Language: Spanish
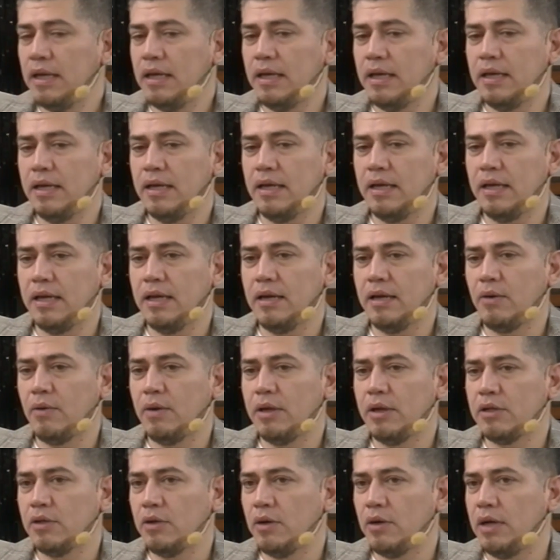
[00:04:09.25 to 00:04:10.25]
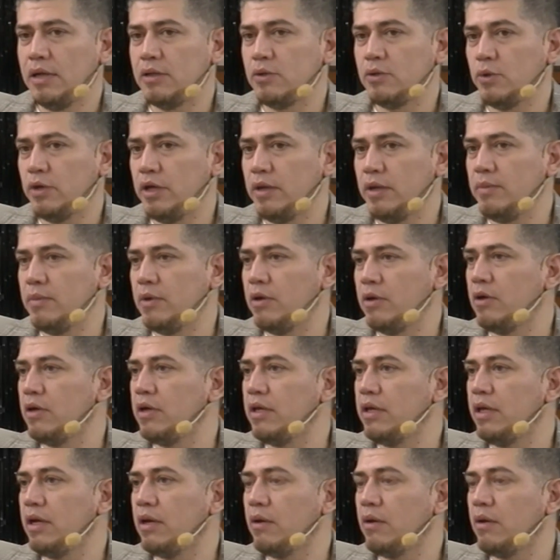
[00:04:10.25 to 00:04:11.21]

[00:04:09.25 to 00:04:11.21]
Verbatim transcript: eh, en cuanto al turismo y en